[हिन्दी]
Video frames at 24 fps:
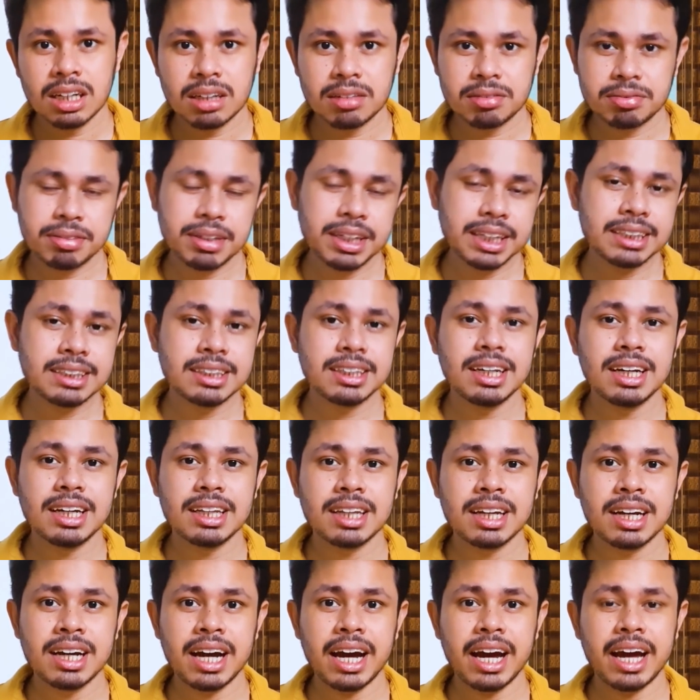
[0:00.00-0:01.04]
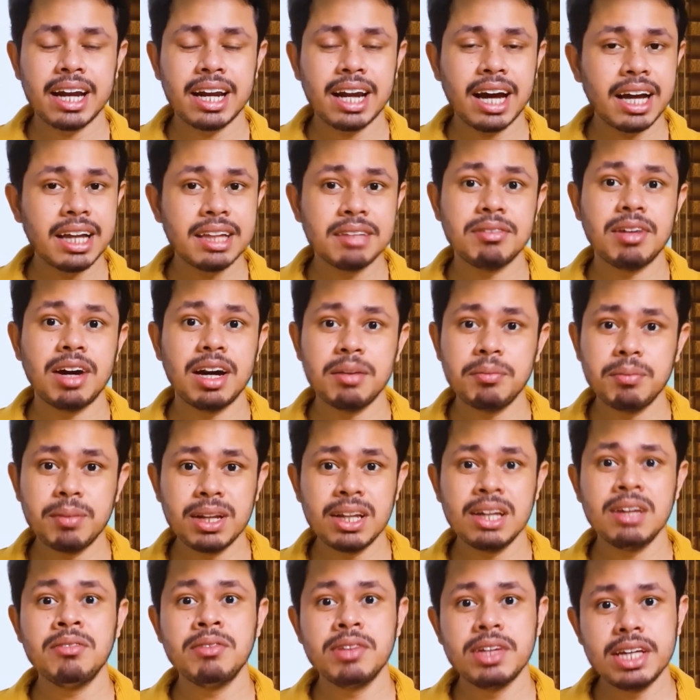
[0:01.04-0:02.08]
फेस किया था एंड आई आई
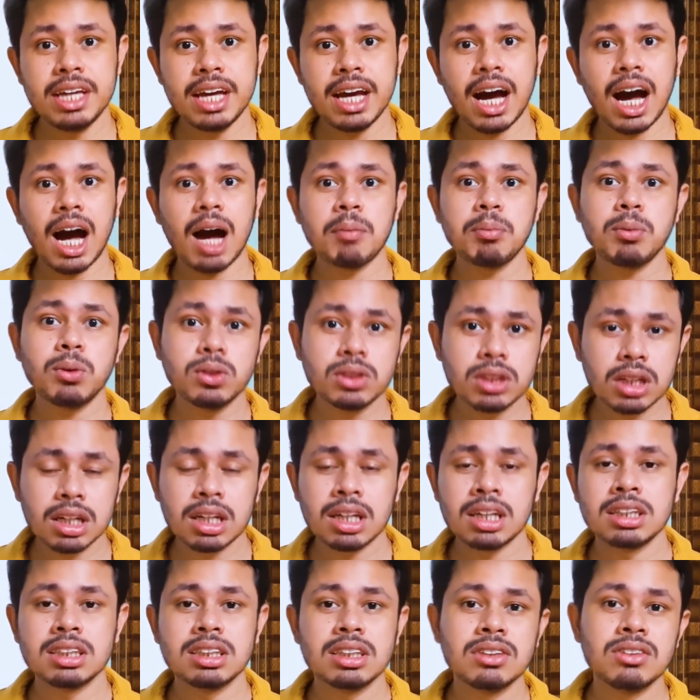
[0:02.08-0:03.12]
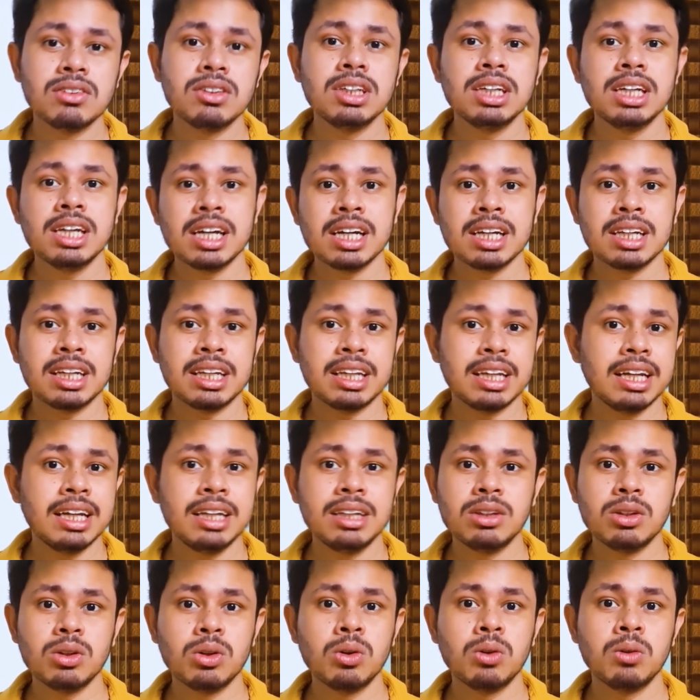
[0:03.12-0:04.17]
बिलीव ये आपको जानना ज़रूरी है नहीं
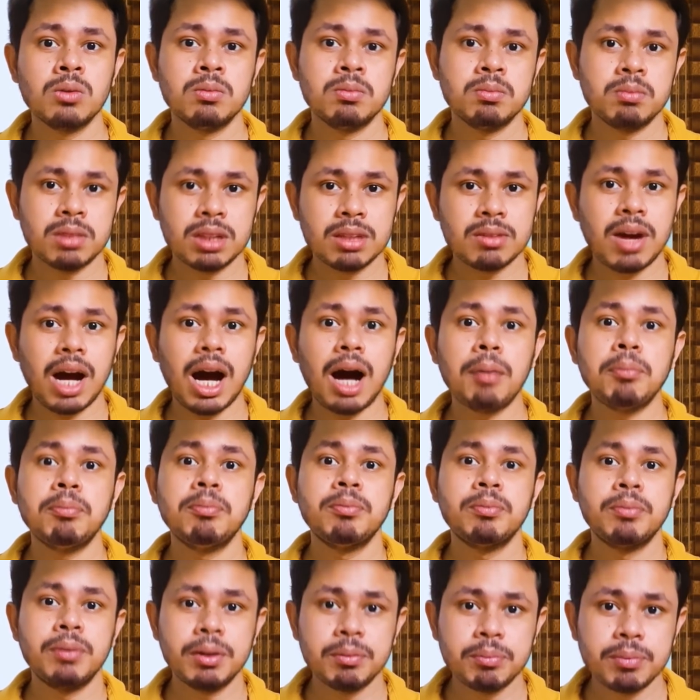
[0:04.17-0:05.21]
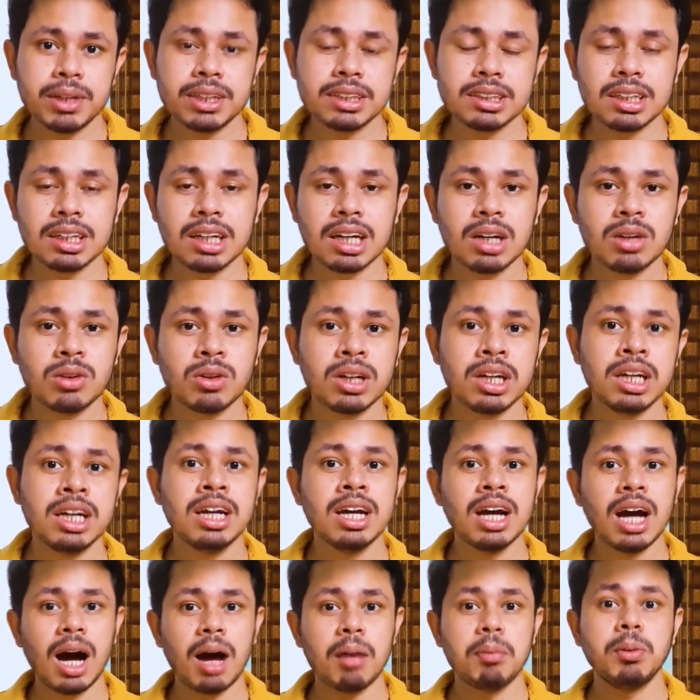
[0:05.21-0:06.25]
तो मतलब आप प्रिपरेशन करोगे
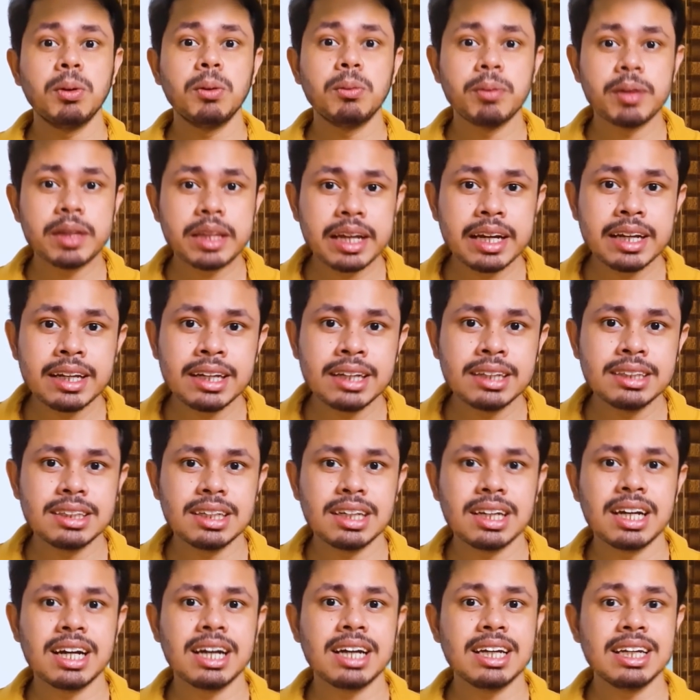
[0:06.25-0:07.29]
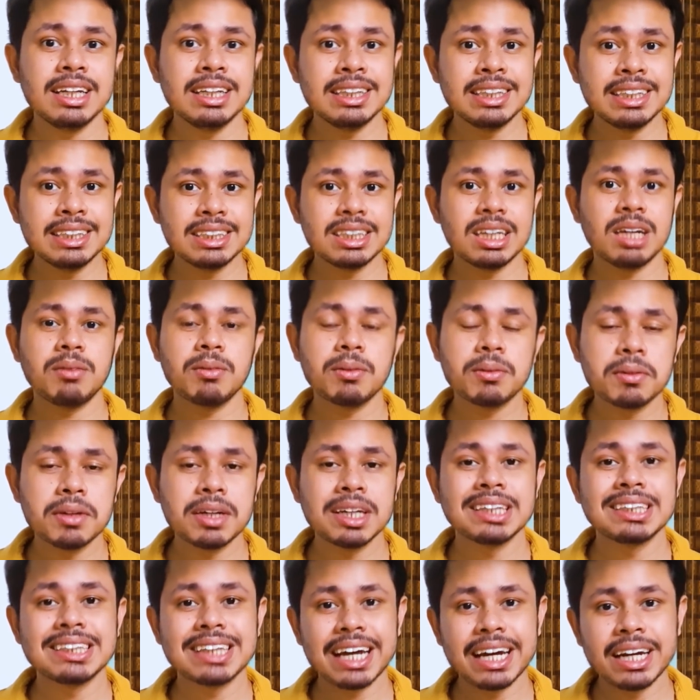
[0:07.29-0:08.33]
आपको पता ही नहीं चलेगा कि दिस टाइप ऑफ
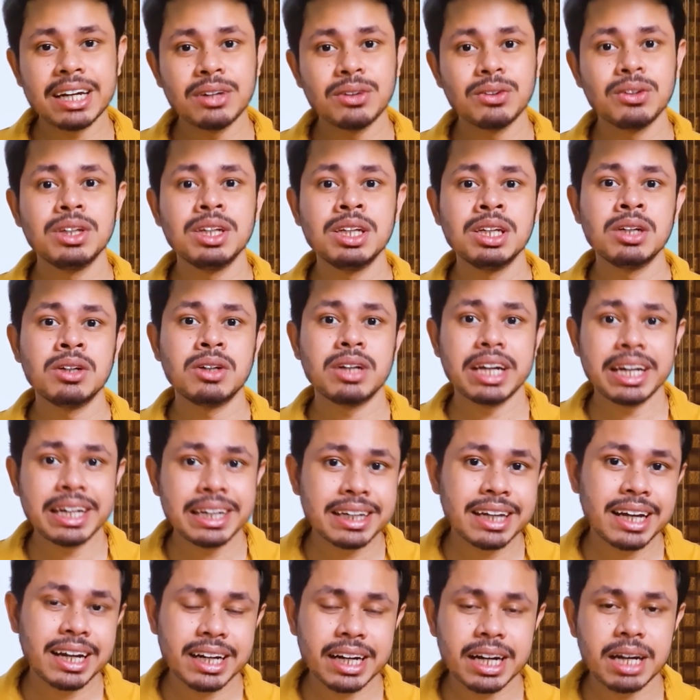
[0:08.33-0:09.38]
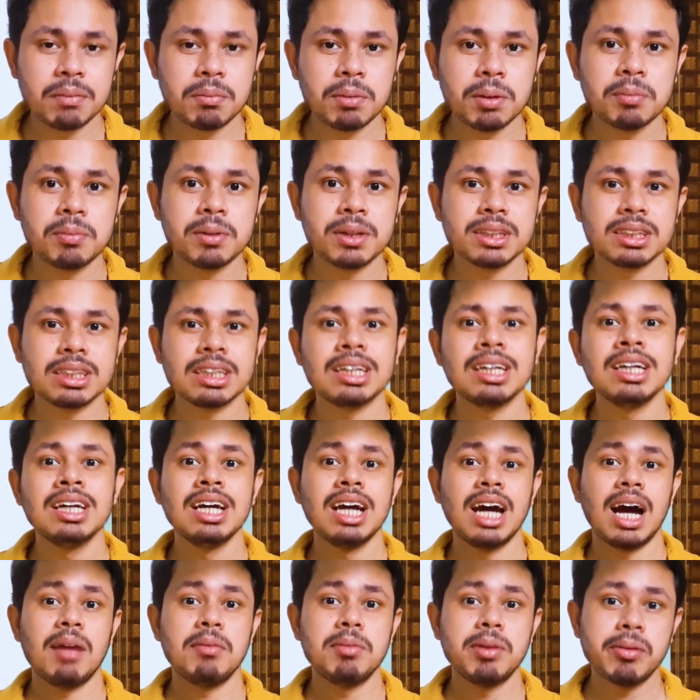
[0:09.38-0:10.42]
थिंग्स कैन रूइन योर इंटायर गेट प्रिपरेशन
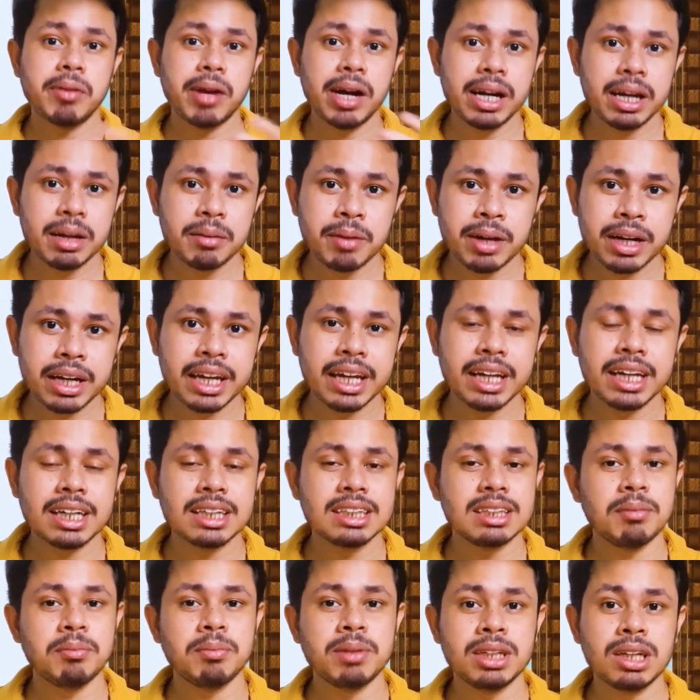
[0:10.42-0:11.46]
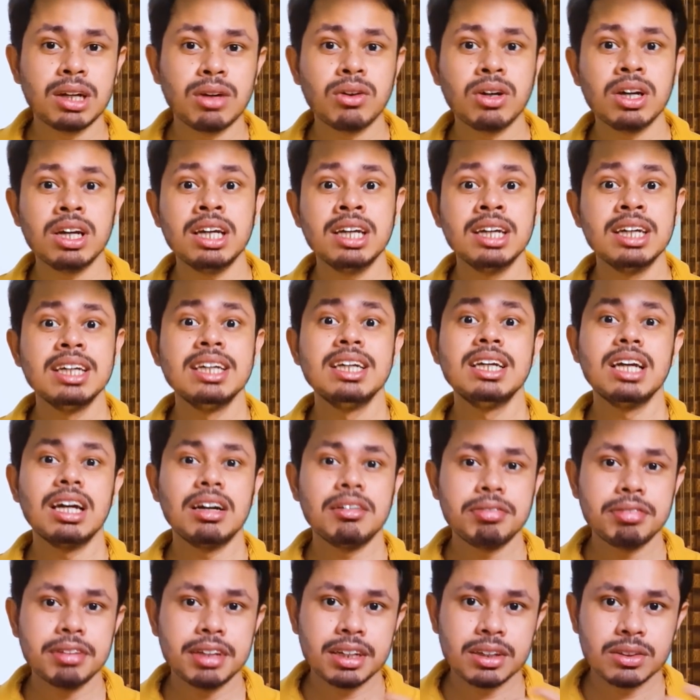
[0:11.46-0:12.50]
आप जब अल्टीमेट गेट एग्जाम में जाओगे या
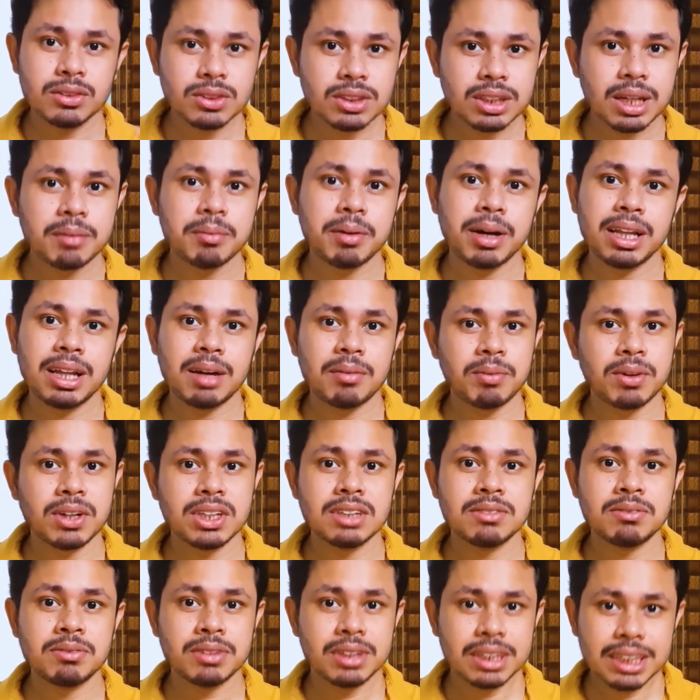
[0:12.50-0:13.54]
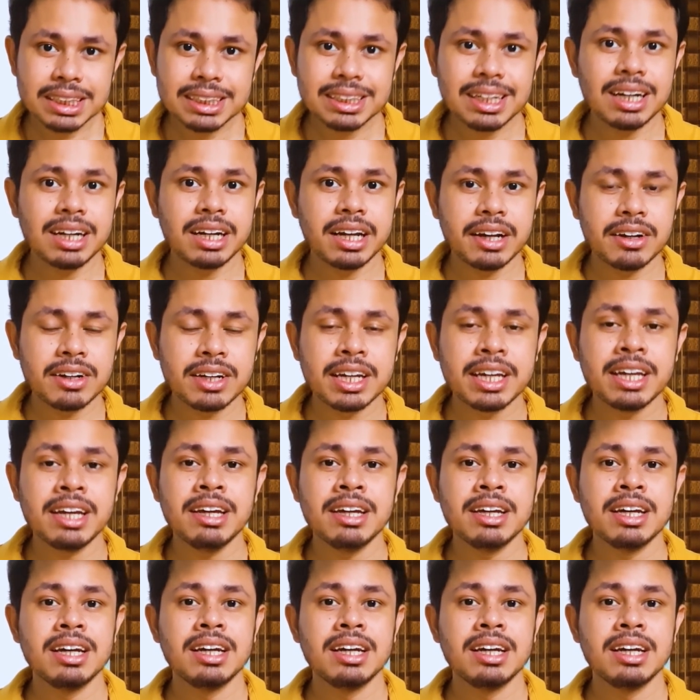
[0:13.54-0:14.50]
फिर उसके बाद आपका जब रिजल्ट आएंगे